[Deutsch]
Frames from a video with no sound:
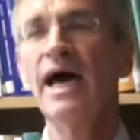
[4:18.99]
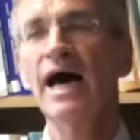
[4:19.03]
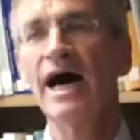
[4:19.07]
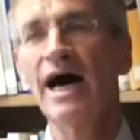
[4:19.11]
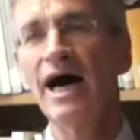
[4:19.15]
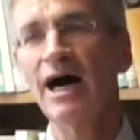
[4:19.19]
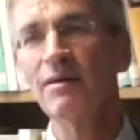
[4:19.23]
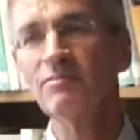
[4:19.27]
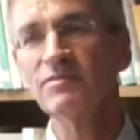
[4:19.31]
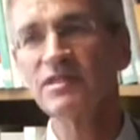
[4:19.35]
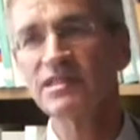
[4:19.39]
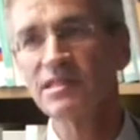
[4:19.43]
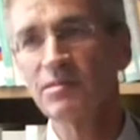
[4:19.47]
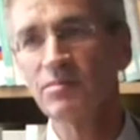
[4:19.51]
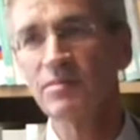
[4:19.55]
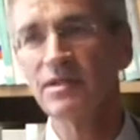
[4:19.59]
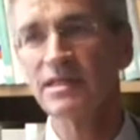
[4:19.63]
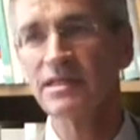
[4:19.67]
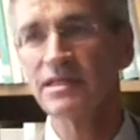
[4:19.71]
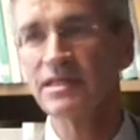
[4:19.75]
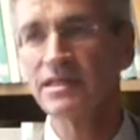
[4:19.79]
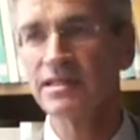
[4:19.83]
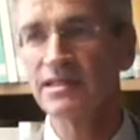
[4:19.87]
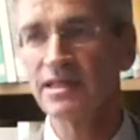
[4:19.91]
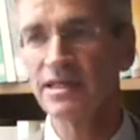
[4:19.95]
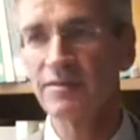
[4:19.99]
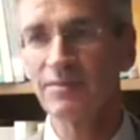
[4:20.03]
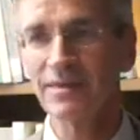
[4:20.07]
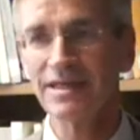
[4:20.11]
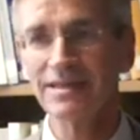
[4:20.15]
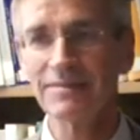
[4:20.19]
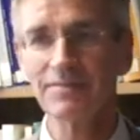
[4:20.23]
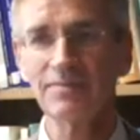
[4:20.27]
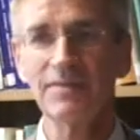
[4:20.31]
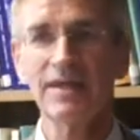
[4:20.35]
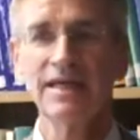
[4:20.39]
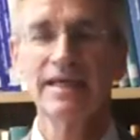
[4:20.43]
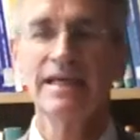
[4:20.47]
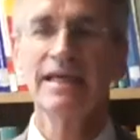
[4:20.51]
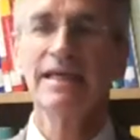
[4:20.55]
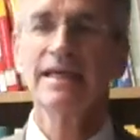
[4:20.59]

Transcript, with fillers: Haben Sie mir nicht jemanden?